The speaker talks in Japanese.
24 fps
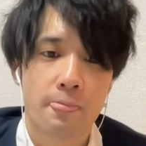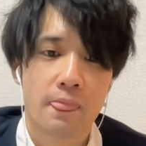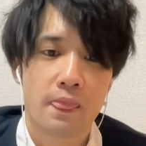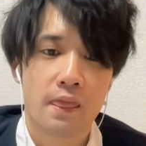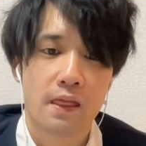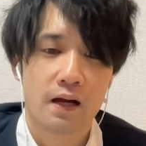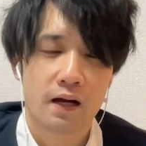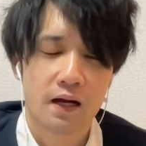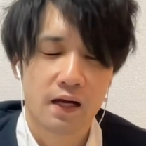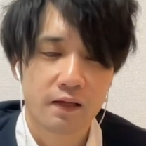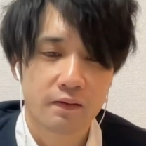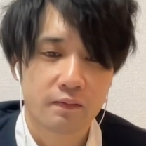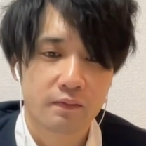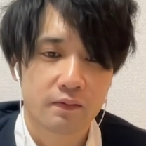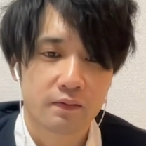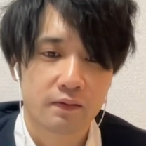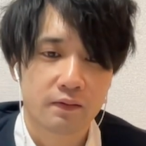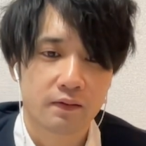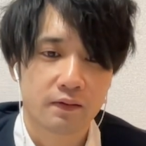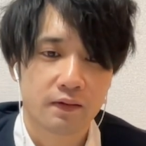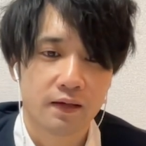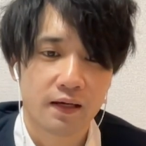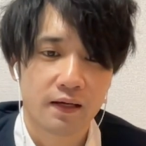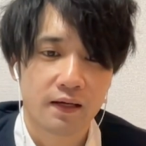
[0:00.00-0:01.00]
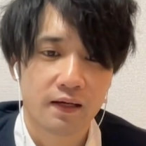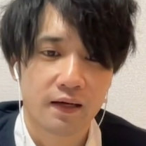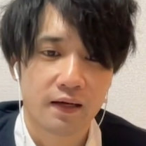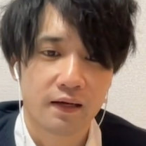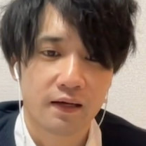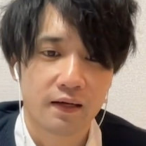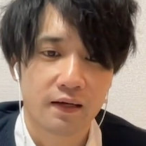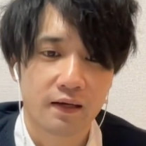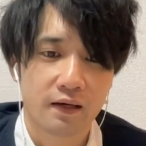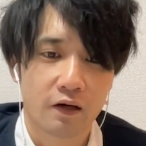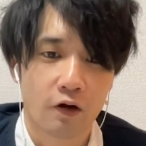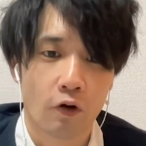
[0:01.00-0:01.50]
はい。はいはい
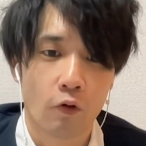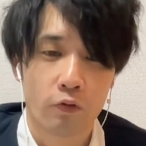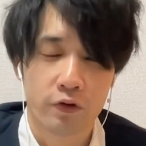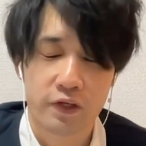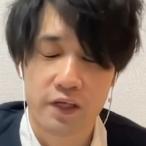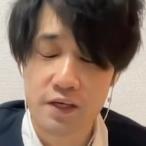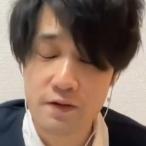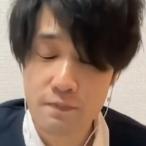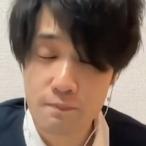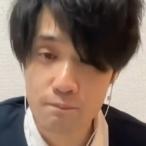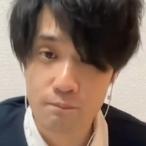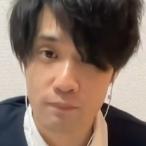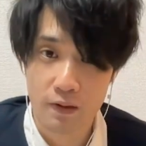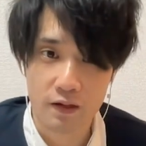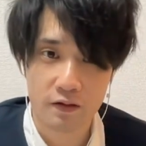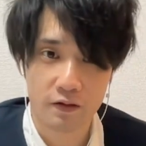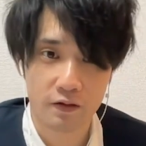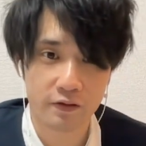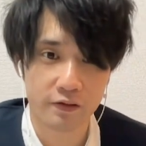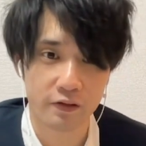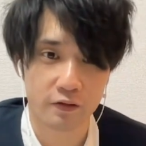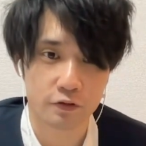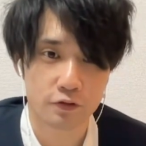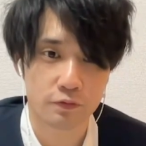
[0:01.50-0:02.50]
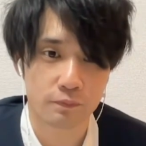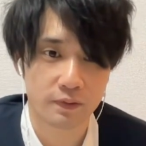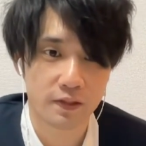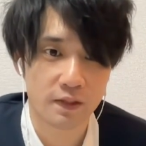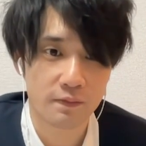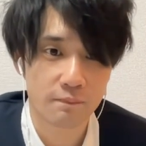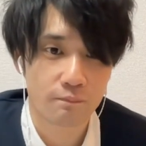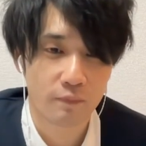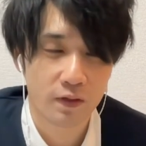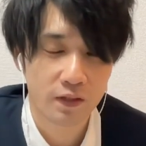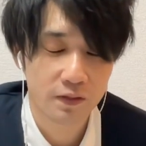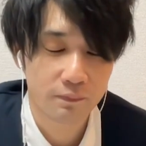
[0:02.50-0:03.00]
はい。お、金ばっかりやん。ちょっと
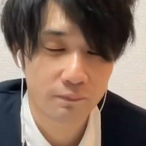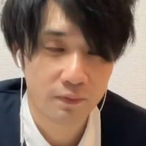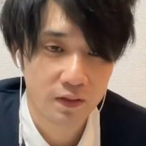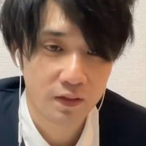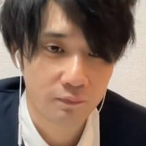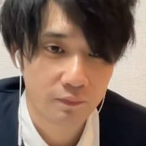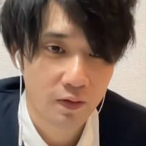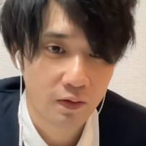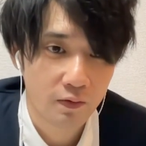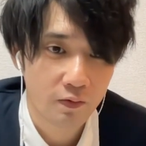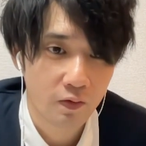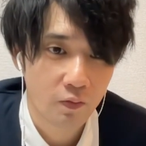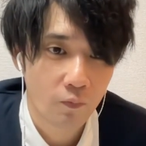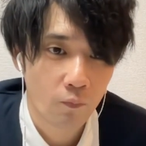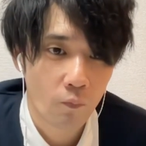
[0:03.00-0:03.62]
待って、待って待って待って。